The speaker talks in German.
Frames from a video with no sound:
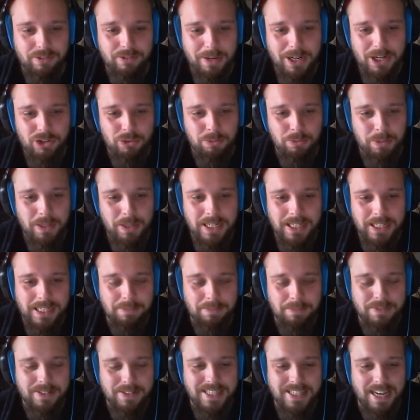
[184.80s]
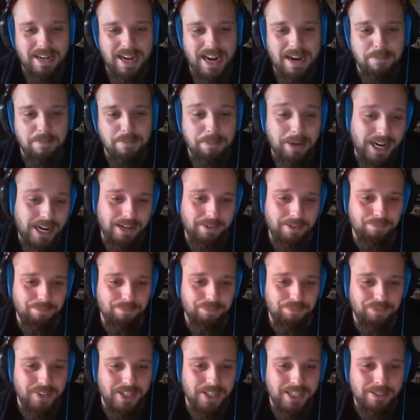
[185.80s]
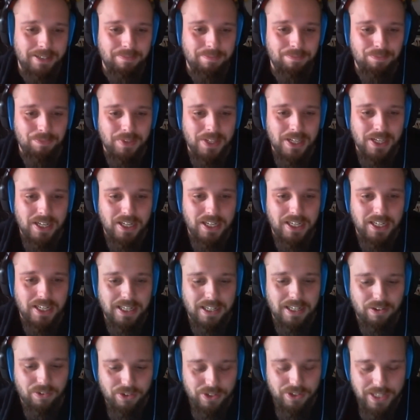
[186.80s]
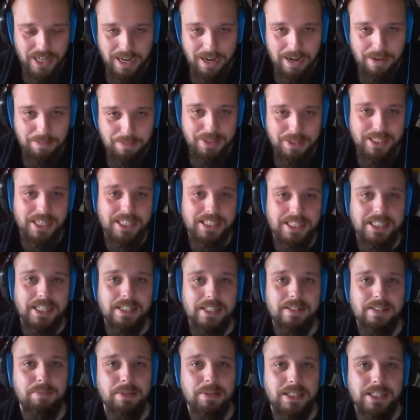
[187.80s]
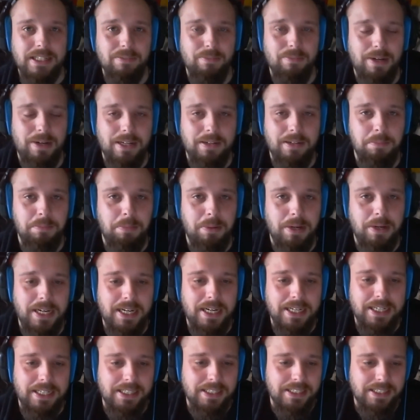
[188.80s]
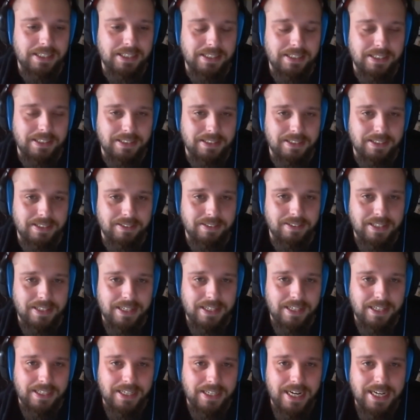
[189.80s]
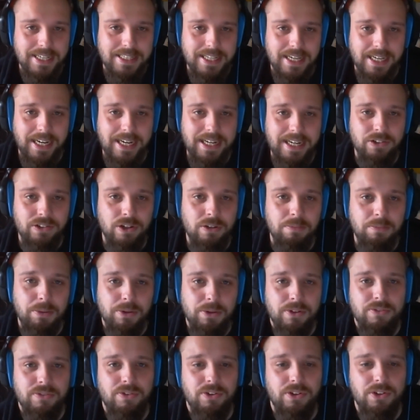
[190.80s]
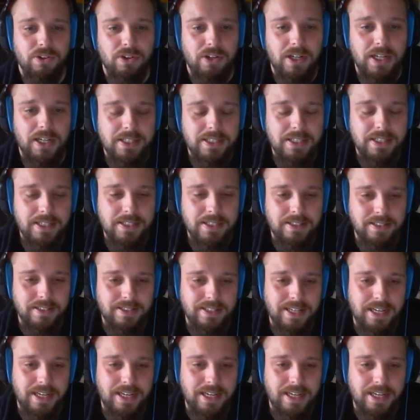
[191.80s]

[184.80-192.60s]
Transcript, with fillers: Beispiele gibt es da ja mehr. Ja? Äh, und da habe ich halt jetzt mitgemacht bei äh, der Kaiser Retro Box von Ulysses. Mhm.